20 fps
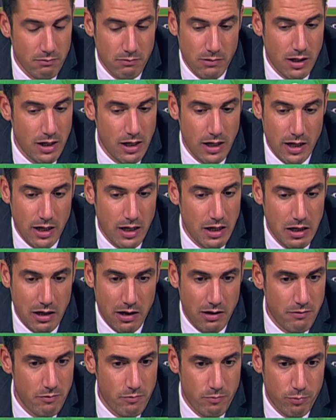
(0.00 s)

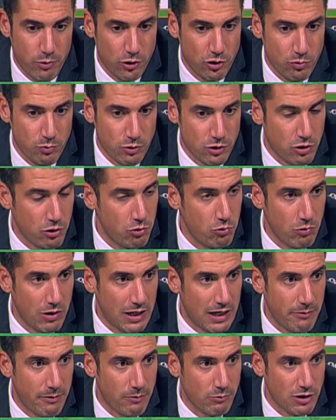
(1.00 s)
eh, por supuesto
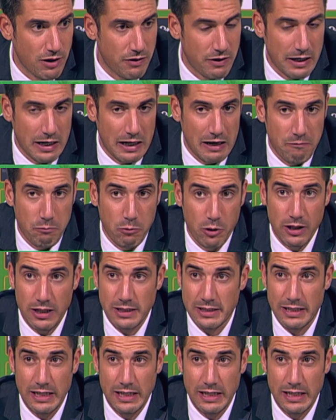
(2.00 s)
nunca le vamos a cerrar las puertas.